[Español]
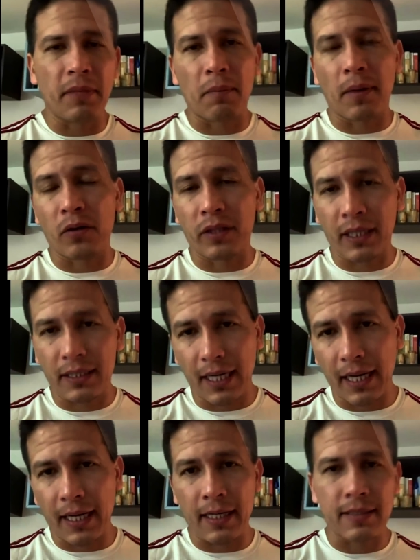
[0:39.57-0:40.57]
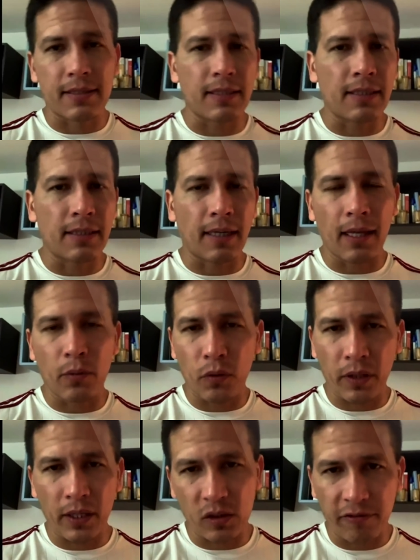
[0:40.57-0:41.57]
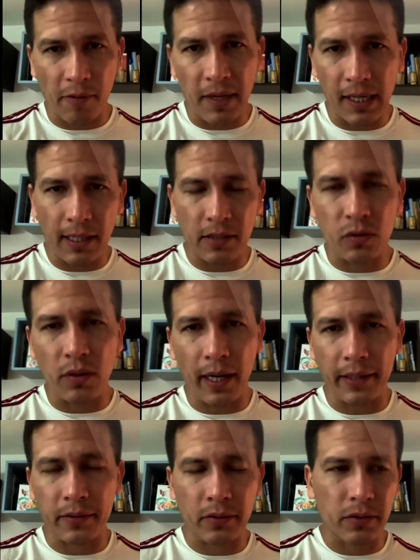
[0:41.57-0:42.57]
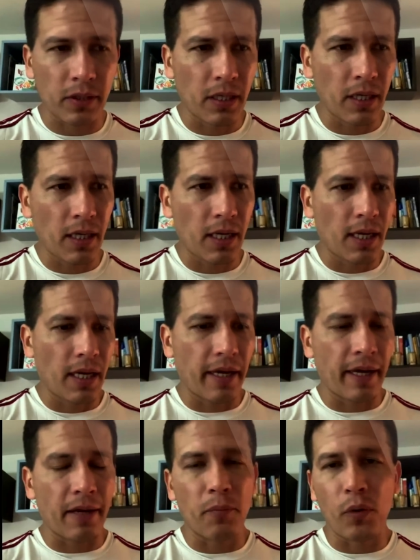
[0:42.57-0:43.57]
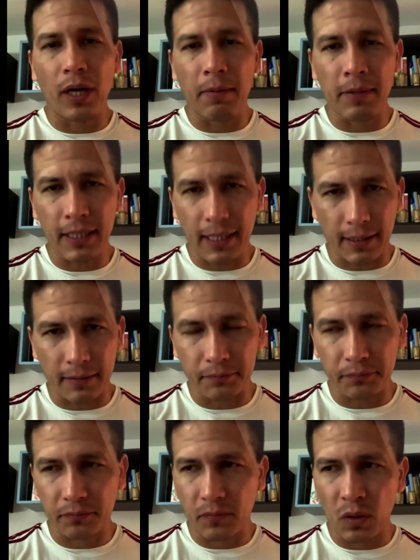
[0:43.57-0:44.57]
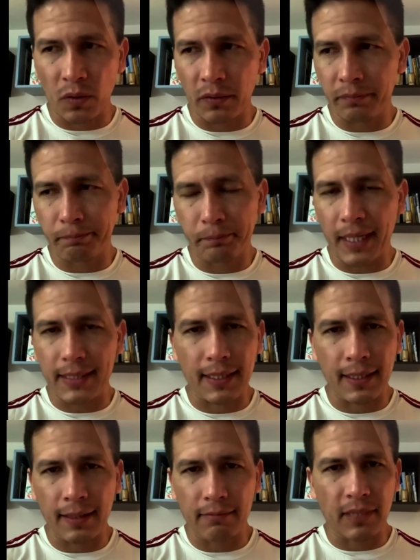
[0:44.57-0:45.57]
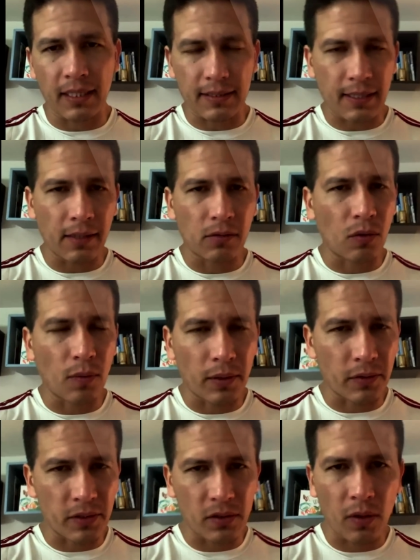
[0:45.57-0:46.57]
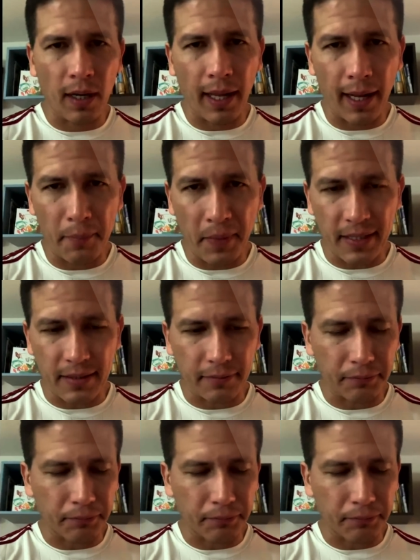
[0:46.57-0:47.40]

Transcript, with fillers: mi hermano tiene tres y cada uno tiene su familia y sus gastos, es muy limitada. No pasa de 300 a 400 dólares al mes.